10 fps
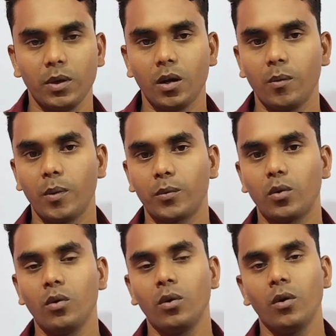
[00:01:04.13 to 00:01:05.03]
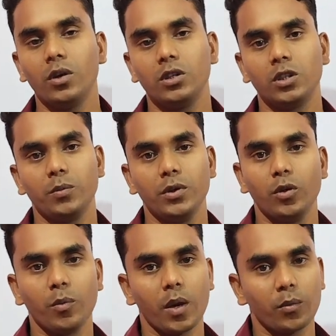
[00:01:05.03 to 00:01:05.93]
भी हम आपको इसी
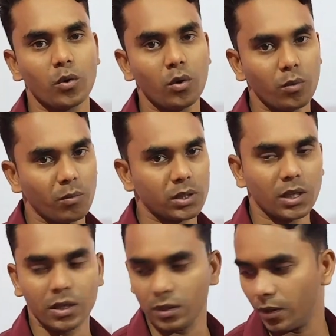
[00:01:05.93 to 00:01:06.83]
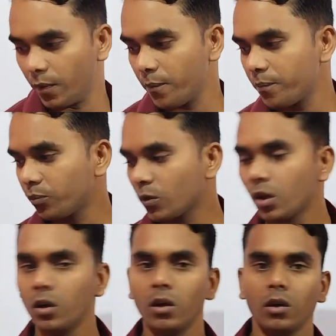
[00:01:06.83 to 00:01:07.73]
वीडियो में आपको बताएंगे
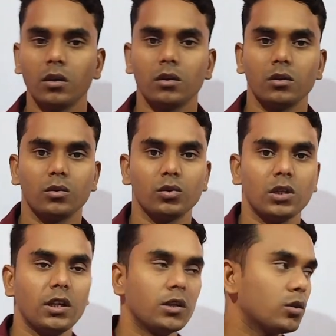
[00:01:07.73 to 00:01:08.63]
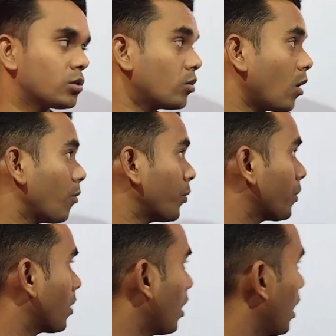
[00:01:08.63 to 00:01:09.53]
तो चलिए दोस्तों हम
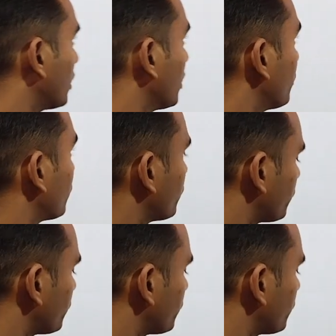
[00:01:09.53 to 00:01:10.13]
आज हम